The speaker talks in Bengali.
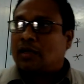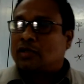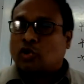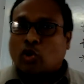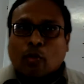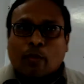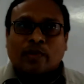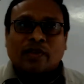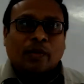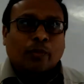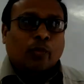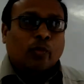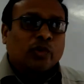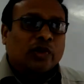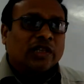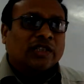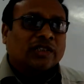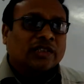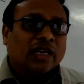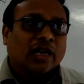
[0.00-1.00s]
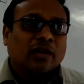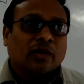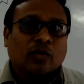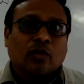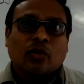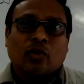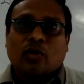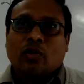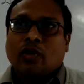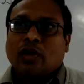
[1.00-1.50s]
সমাজের
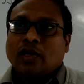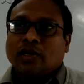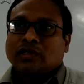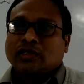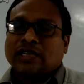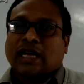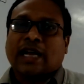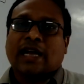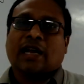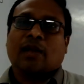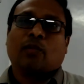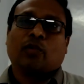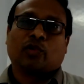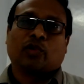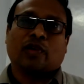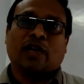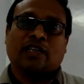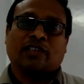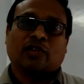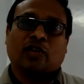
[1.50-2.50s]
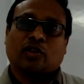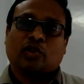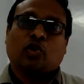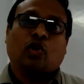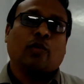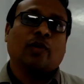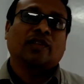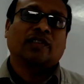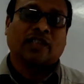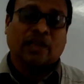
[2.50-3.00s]
প্রতিষ্ঠানগুলো চাকার মতো কাজ করে
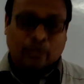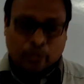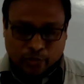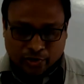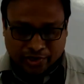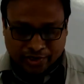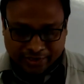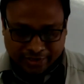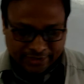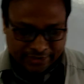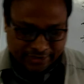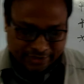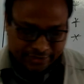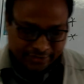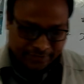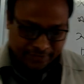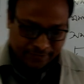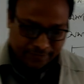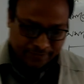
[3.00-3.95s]
সমাজকে বয়ে নিয়ে যায়